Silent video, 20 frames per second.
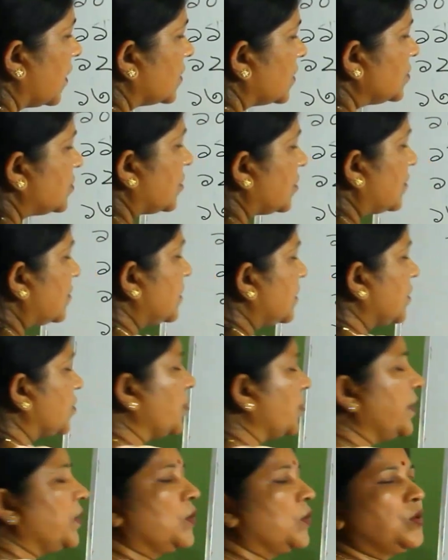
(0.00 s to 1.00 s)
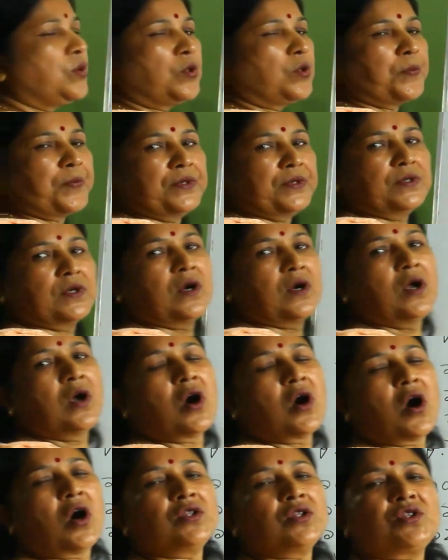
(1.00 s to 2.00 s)
অন্তর হতি খুবই গুরুত্বপূর্ণ
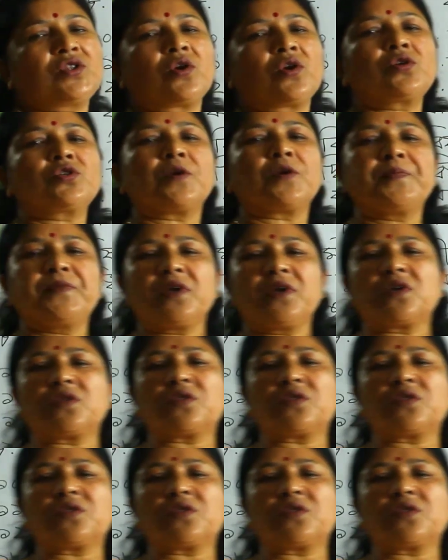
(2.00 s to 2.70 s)
অন্তর শব্দের